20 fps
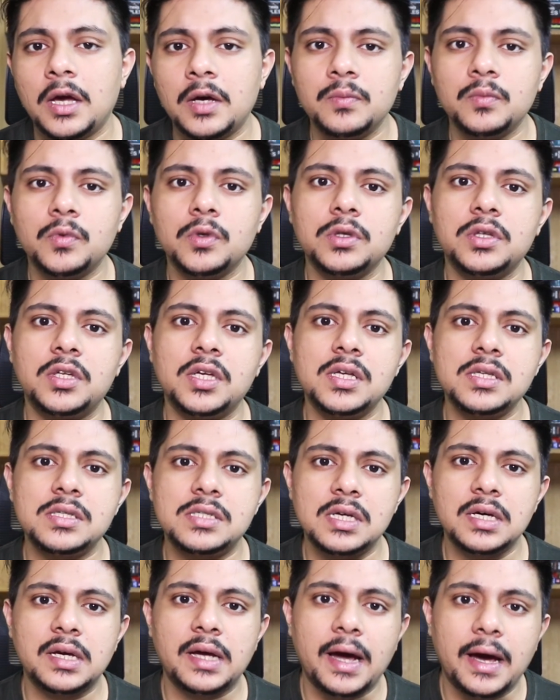এর মধ্যে
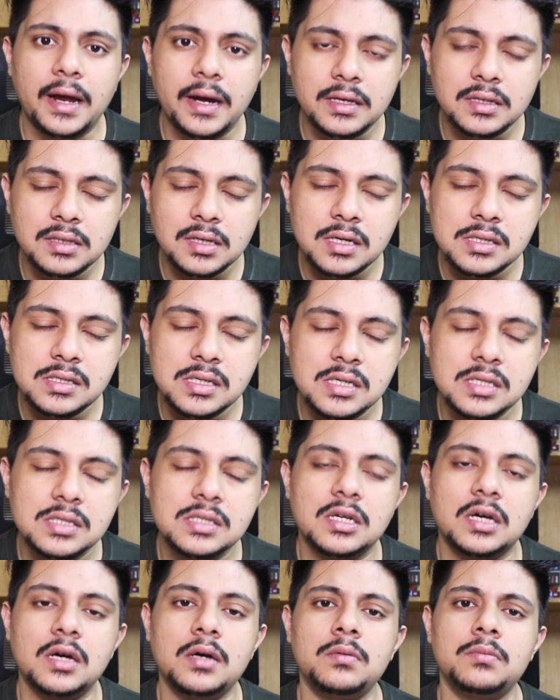যে
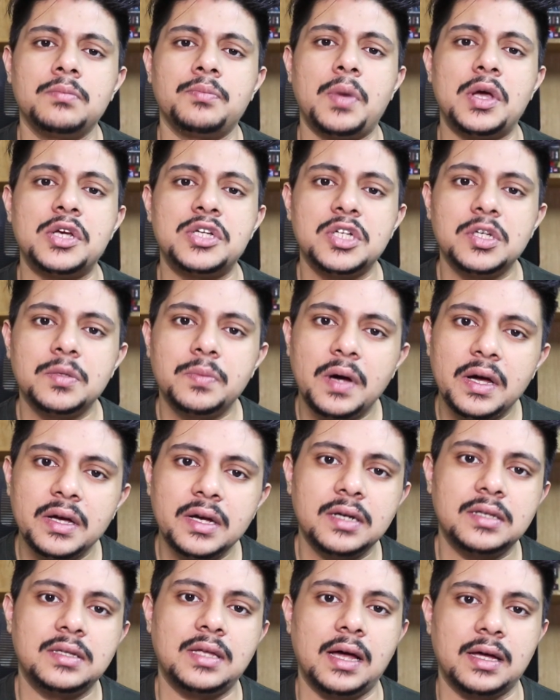ক্যারেক্টারিস্টিক্সটা
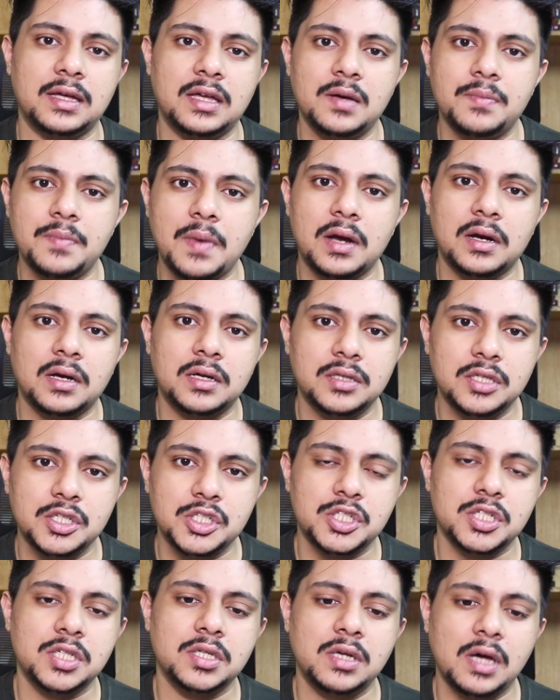বেশিরভাগের থাকে
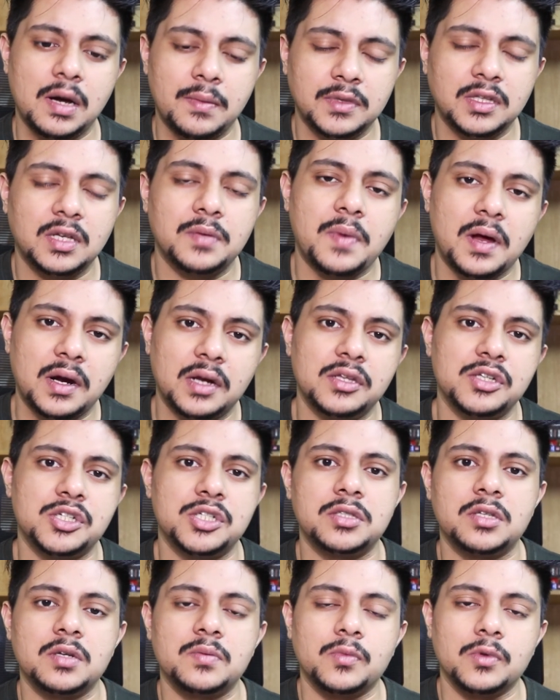বাংলাদেশে আমাদের
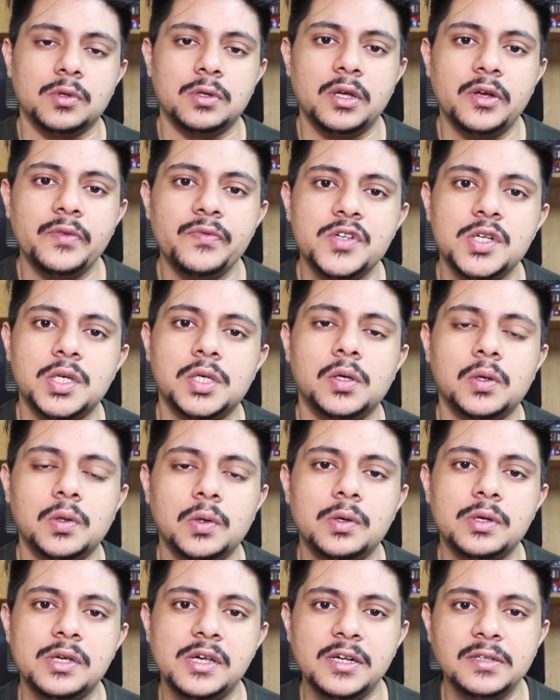বাংলাদেশিদের মধ্যে সেটা
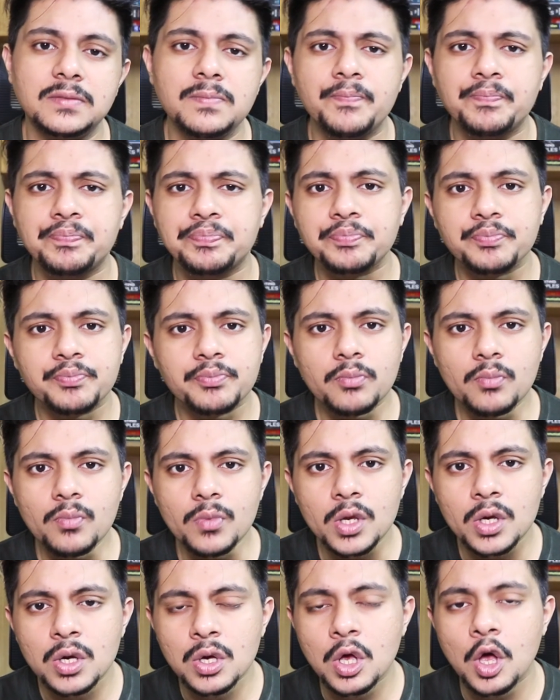হলো গিয়ে
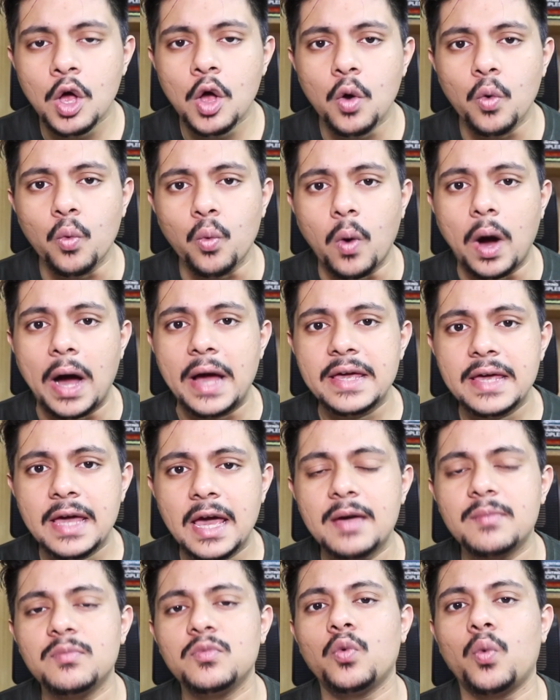ওয়াই
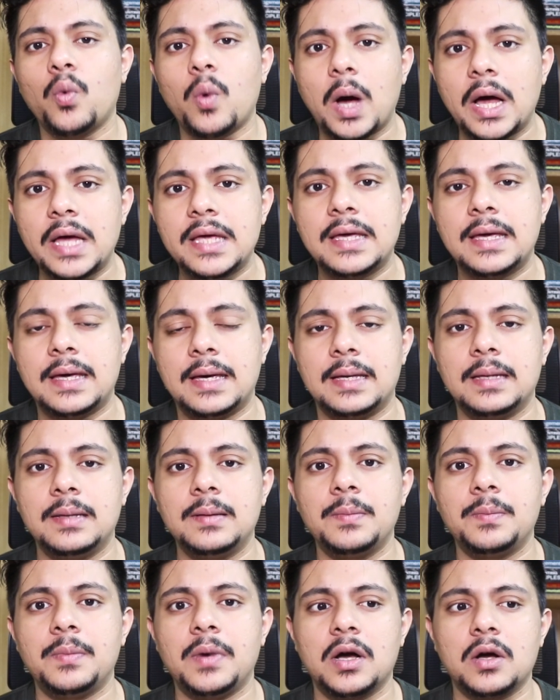এম ওয়াই এল
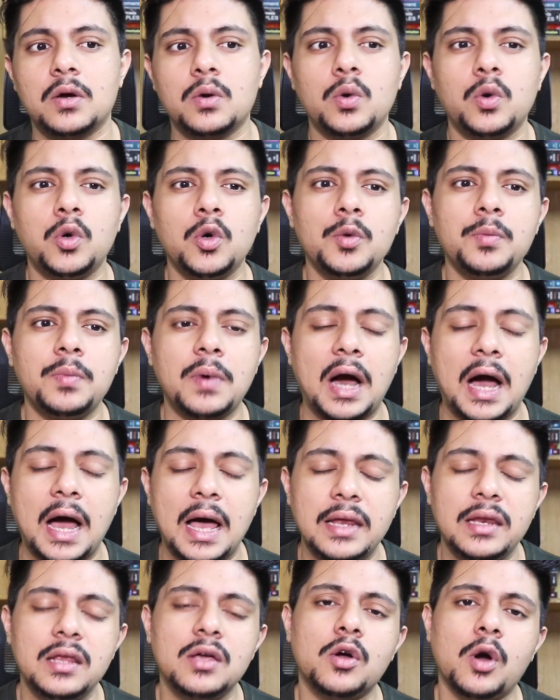বা খুব
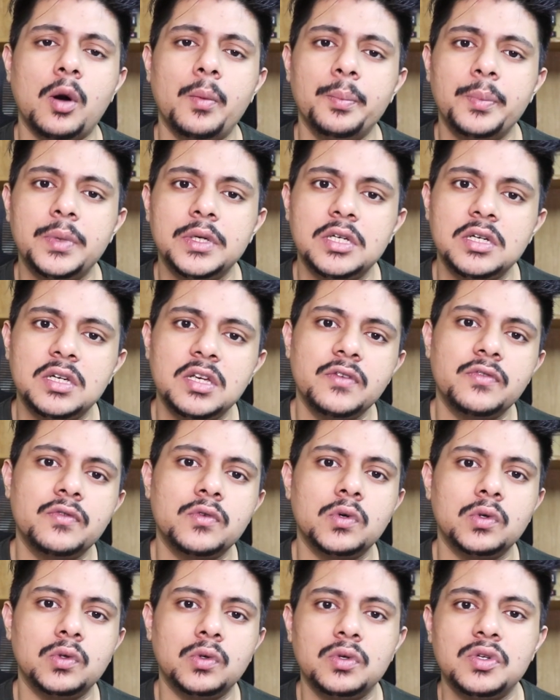হাইলি কম্পিটিটিভ
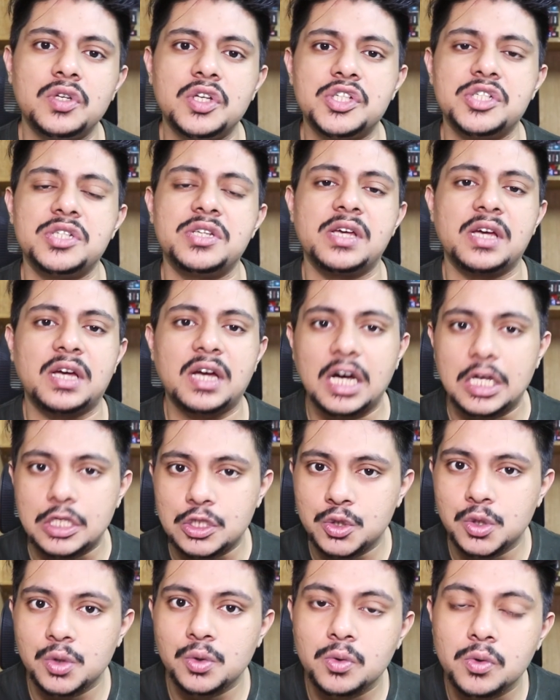কোনো নিশ নিয়ে কাজ
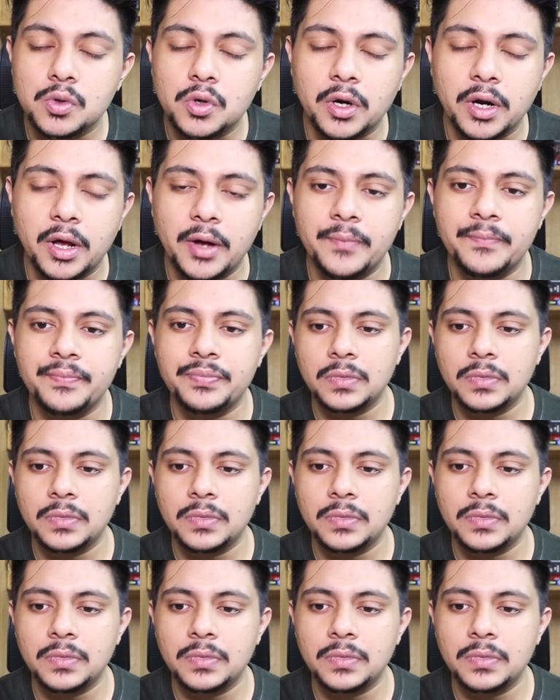শুরু করা